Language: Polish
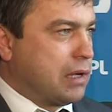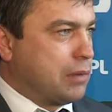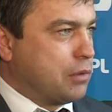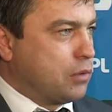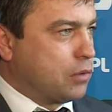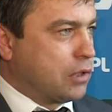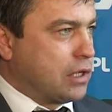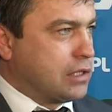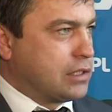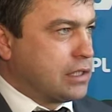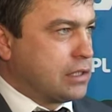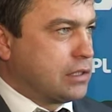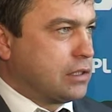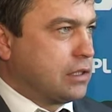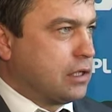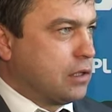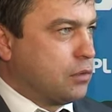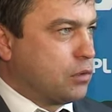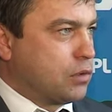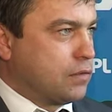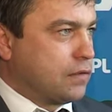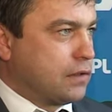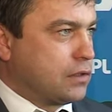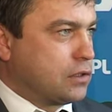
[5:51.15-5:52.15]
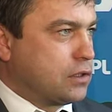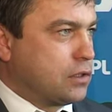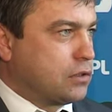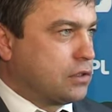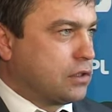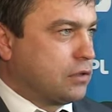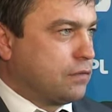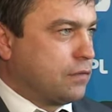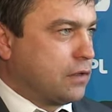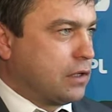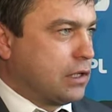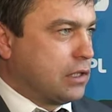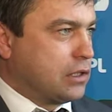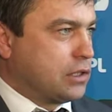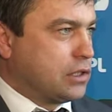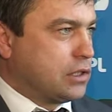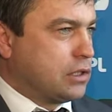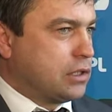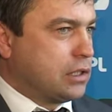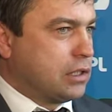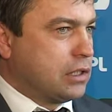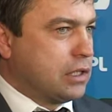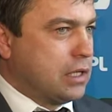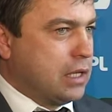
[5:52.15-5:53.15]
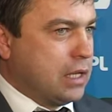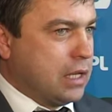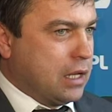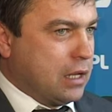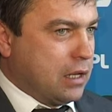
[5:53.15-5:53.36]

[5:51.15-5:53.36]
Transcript: Mamy organizację Euro 2012,